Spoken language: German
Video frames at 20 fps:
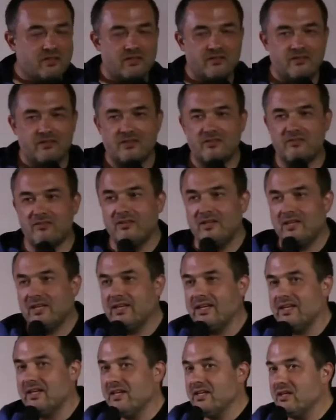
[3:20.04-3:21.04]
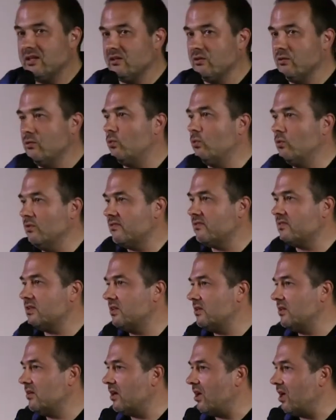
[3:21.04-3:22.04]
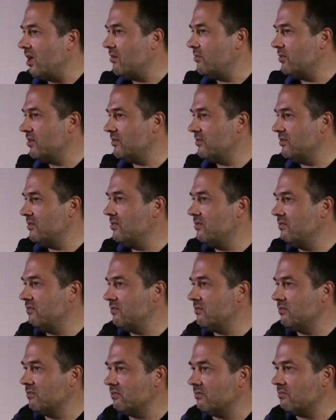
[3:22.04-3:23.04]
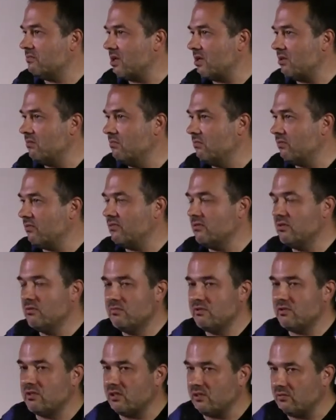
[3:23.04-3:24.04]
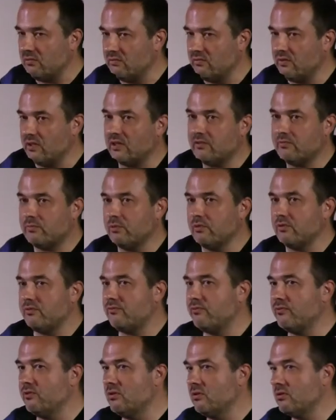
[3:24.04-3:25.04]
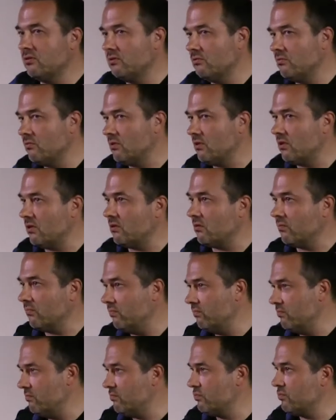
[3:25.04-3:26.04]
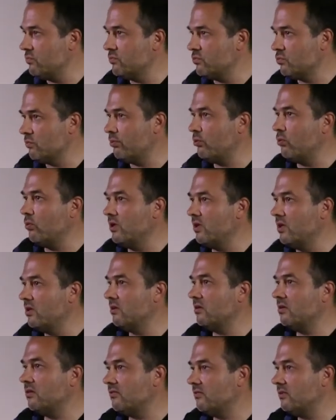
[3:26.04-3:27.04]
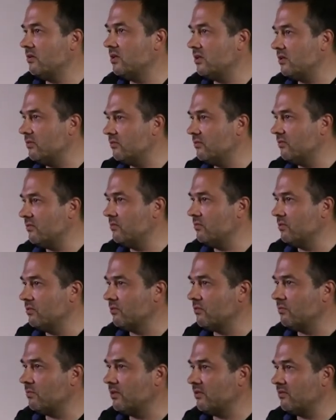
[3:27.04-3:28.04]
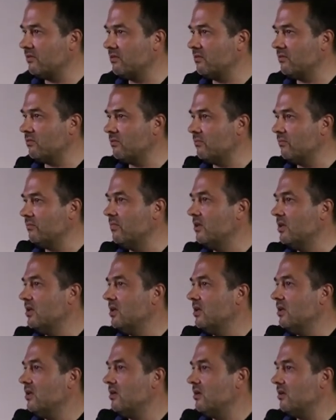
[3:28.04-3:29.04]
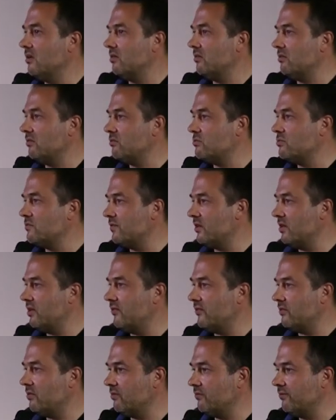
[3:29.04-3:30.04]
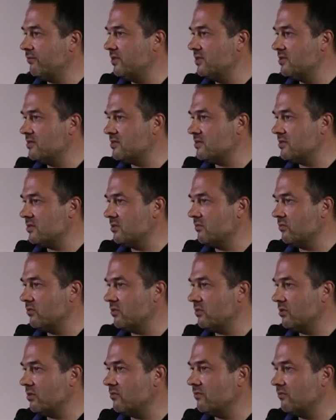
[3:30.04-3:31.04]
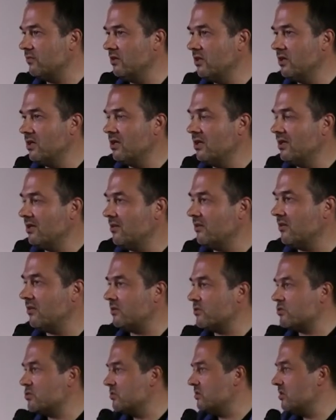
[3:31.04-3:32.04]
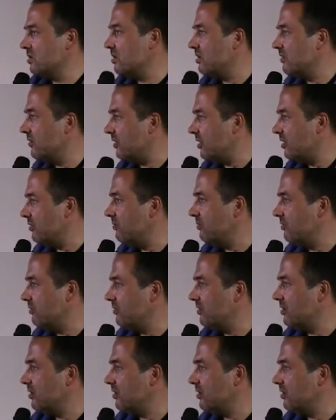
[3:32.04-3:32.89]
als dass ein Großteil der Arbeit, die die sich sonst machen müssen, nämlich halt irgendwie Exploits finden oder so polieren, dass die halt irgendwie benutzbar sind, um äh, zuverlässig auf vielen Systemen zu laufen. Das hatte schon die NSA für sie